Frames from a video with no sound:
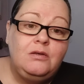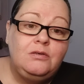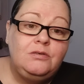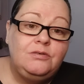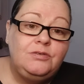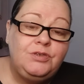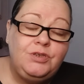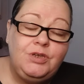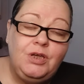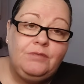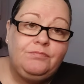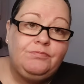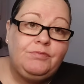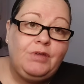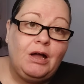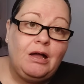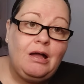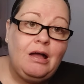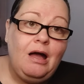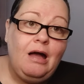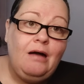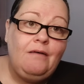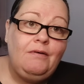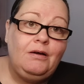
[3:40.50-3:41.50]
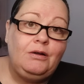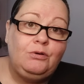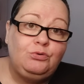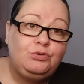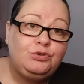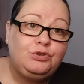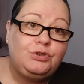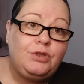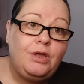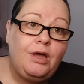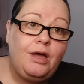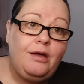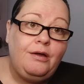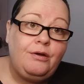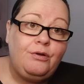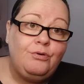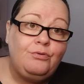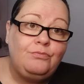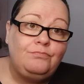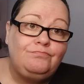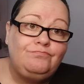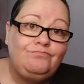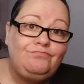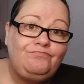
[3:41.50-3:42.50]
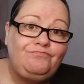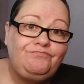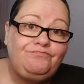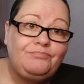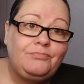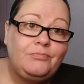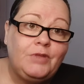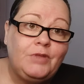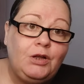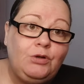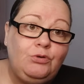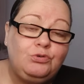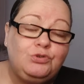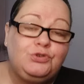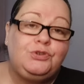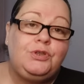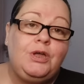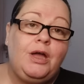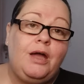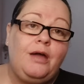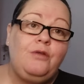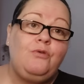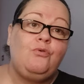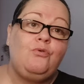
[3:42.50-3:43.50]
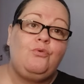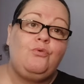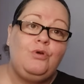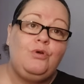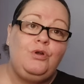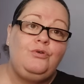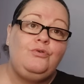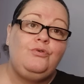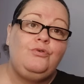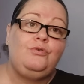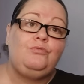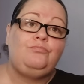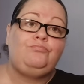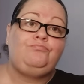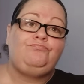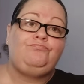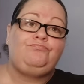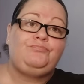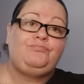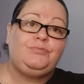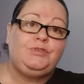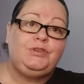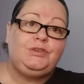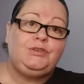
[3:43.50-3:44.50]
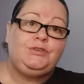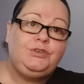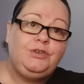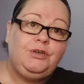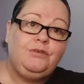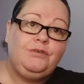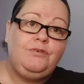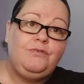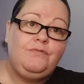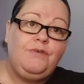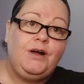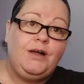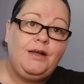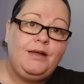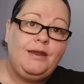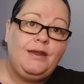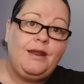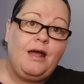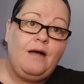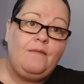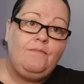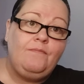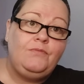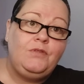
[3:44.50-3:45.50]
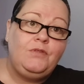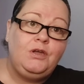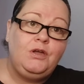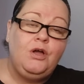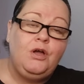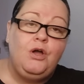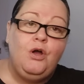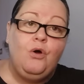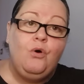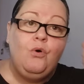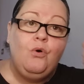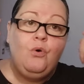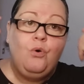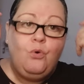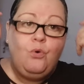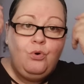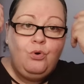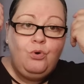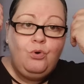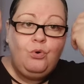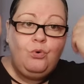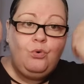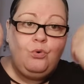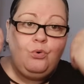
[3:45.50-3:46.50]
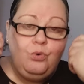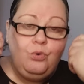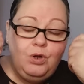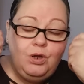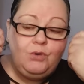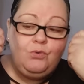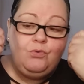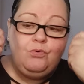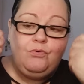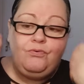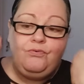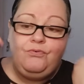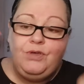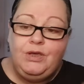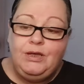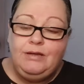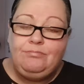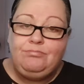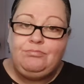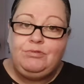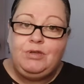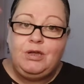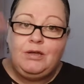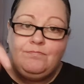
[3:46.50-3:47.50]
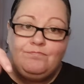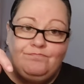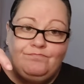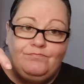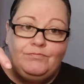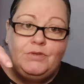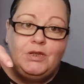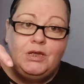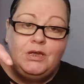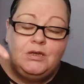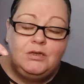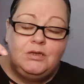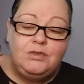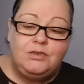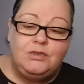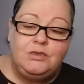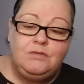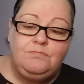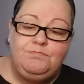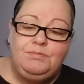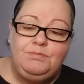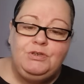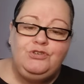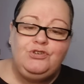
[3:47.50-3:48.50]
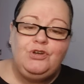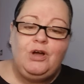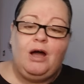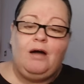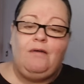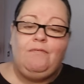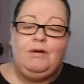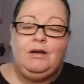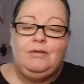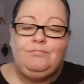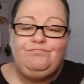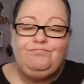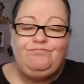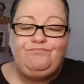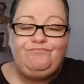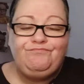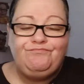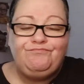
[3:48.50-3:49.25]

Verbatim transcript: si attaccava allo stereo, lo stereo quello che si aveva grande o quello con le cuffiette, si pigiava,